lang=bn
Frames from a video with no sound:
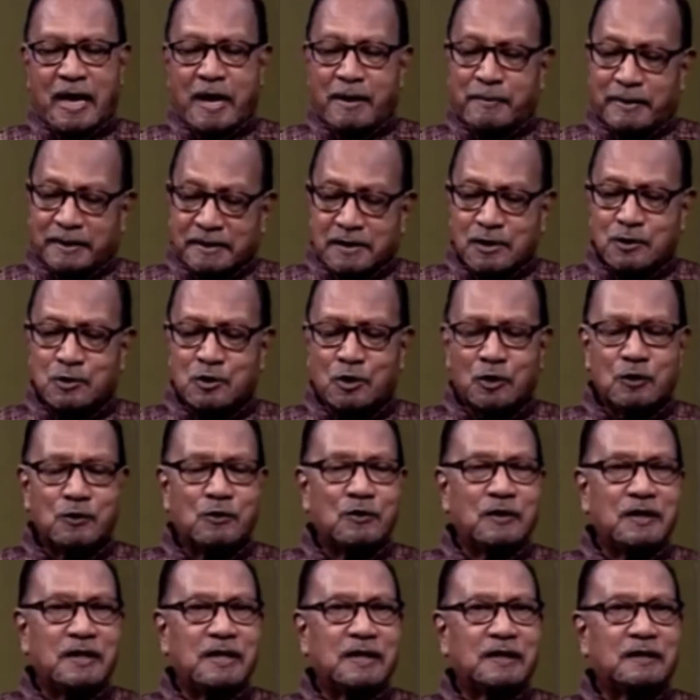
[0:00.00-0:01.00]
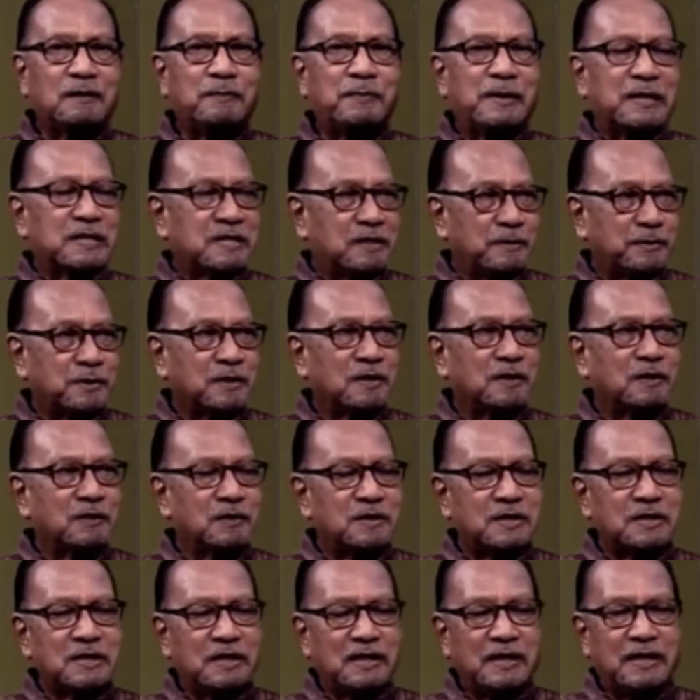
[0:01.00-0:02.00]
আমাদের জনগণের একটা পারসেপশন
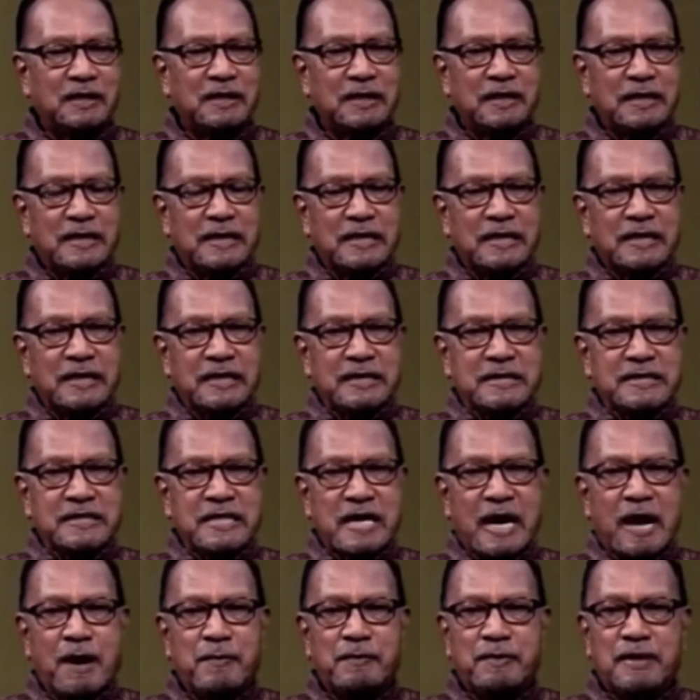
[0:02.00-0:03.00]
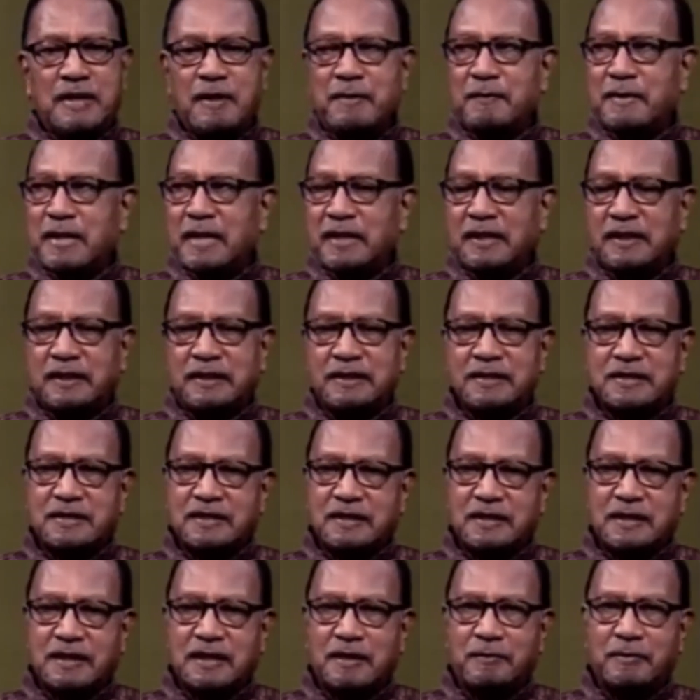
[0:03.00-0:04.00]
হচ্ছে যে আমরা বাংলাদেশ
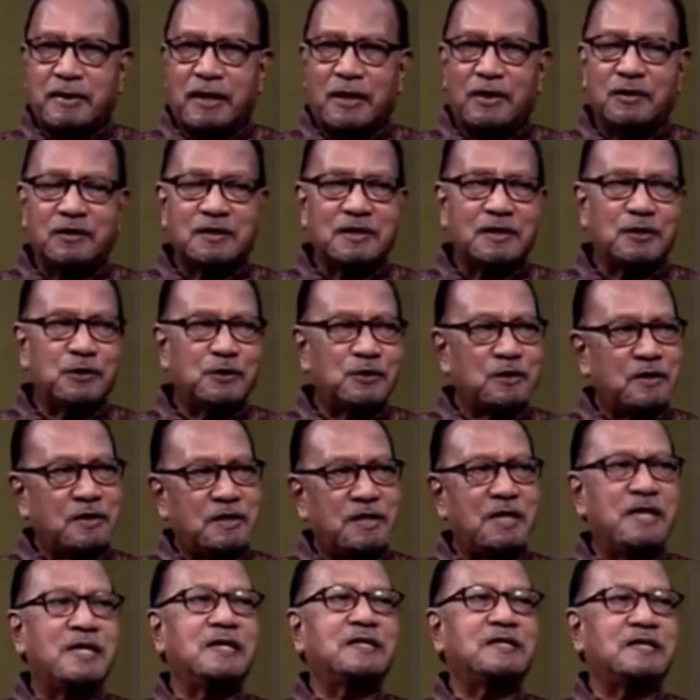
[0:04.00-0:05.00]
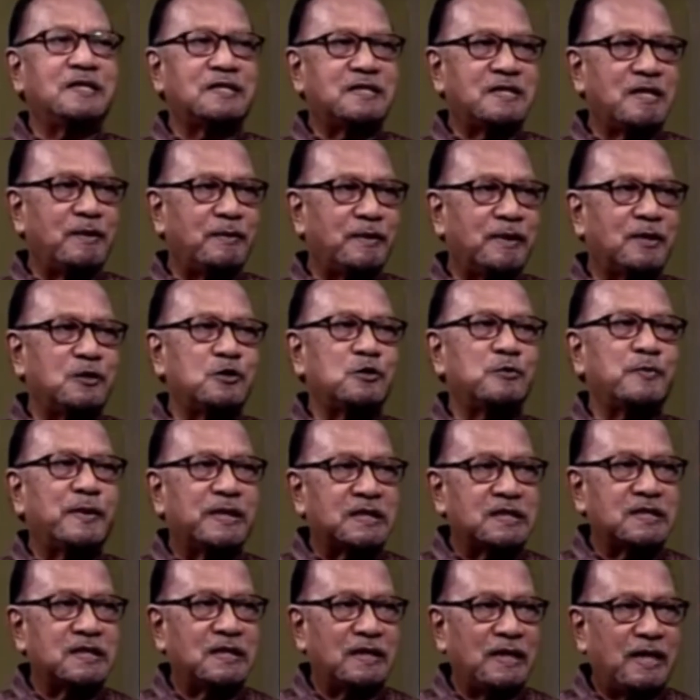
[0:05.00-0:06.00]
থেকে ভারতকে শুধু দিয়েই যাচ্ছি আমরা কিছু
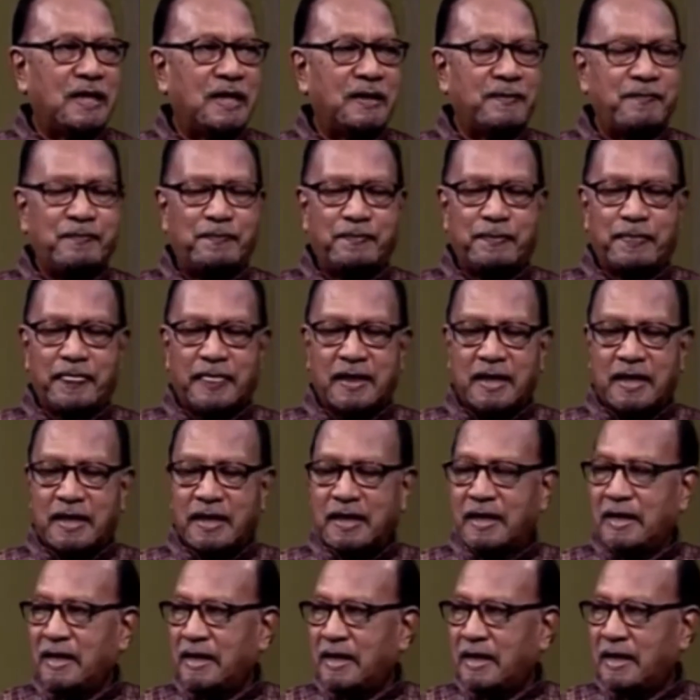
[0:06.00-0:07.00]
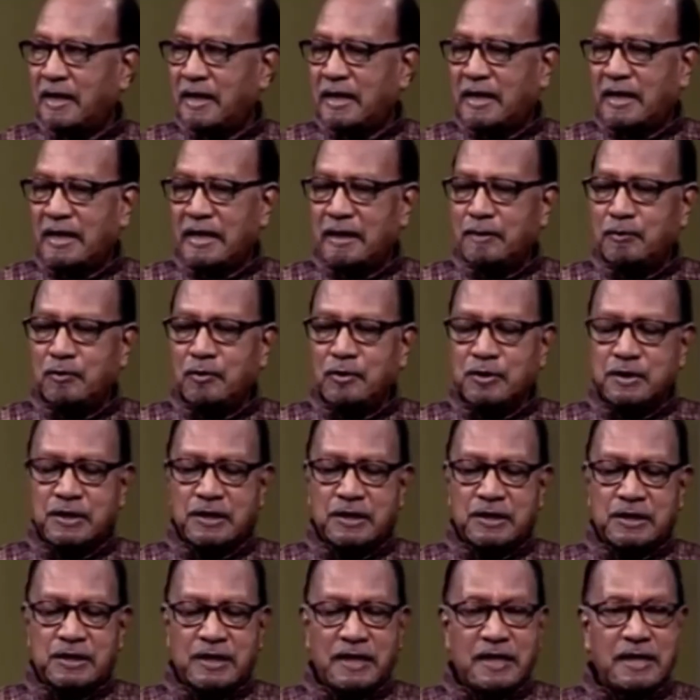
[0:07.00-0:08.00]
পাচ্ছি না এবং
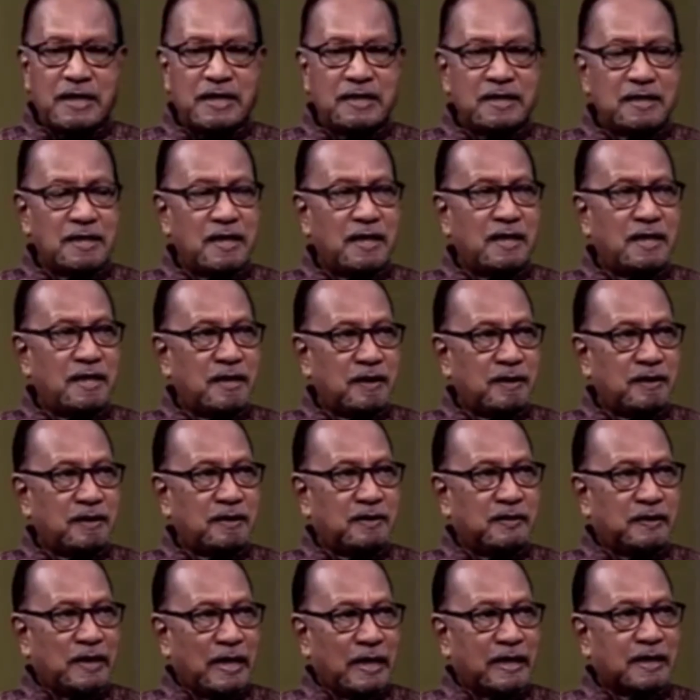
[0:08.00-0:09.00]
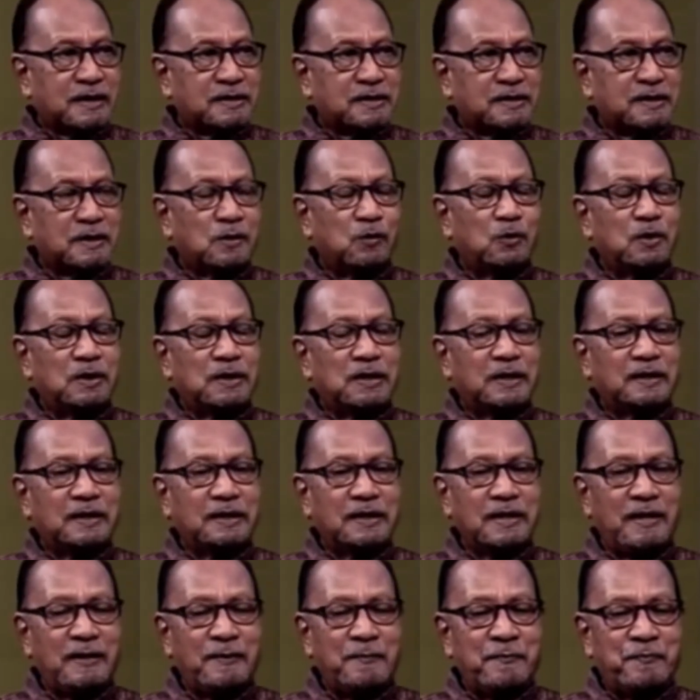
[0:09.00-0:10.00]
সেইটা দেখাচ্ছে কোনটাতে
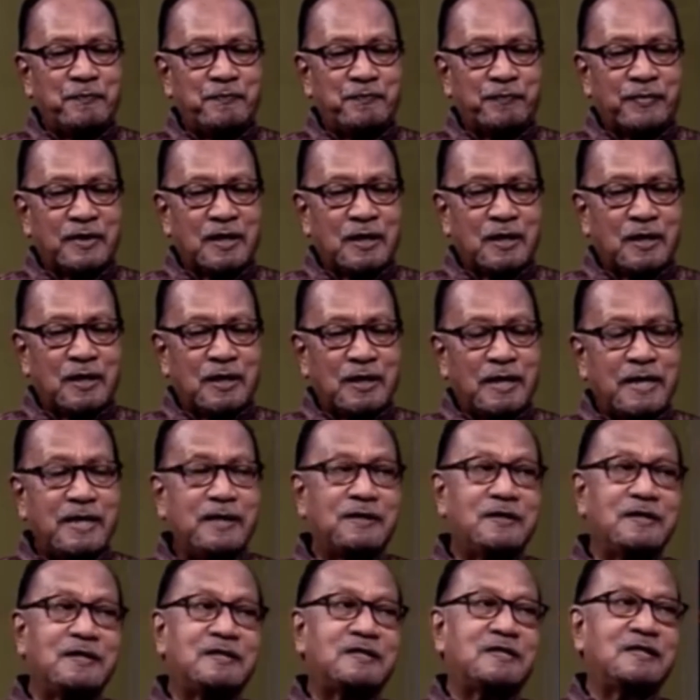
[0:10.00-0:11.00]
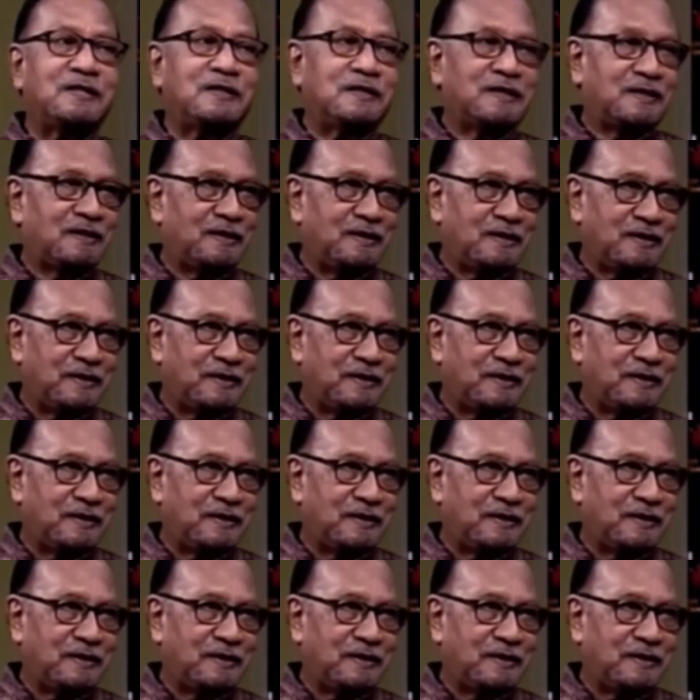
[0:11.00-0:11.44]
এই তিস্তাতে